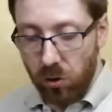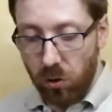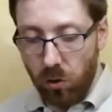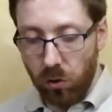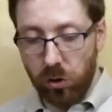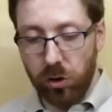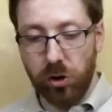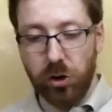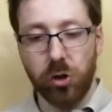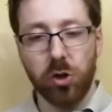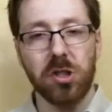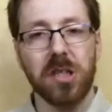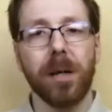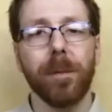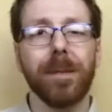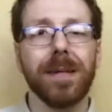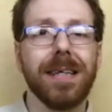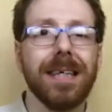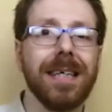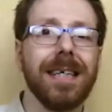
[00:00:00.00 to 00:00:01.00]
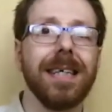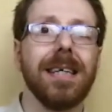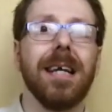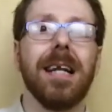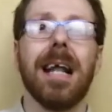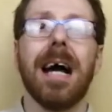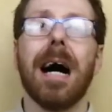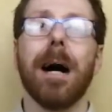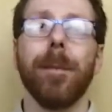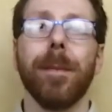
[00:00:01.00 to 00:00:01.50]
Donc, ce que j'ai pris
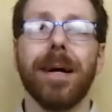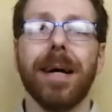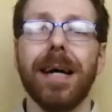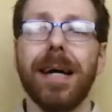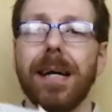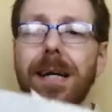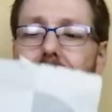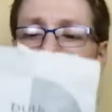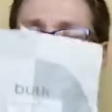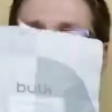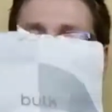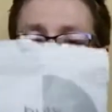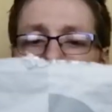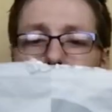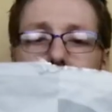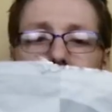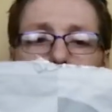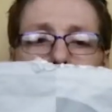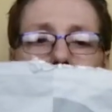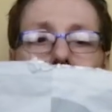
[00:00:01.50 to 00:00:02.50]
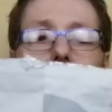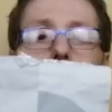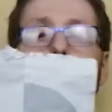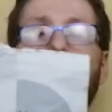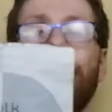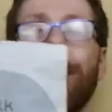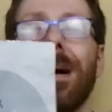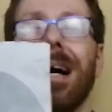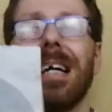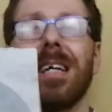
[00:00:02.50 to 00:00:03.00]
là après, c'est ce qu'on appelle de la
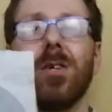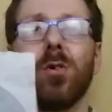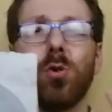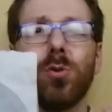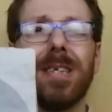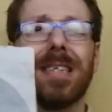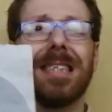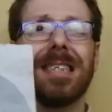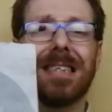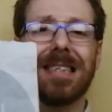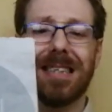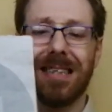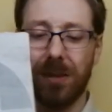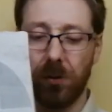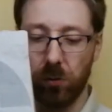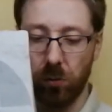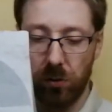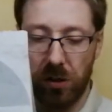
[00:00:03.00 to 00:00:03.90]
maltodextrine.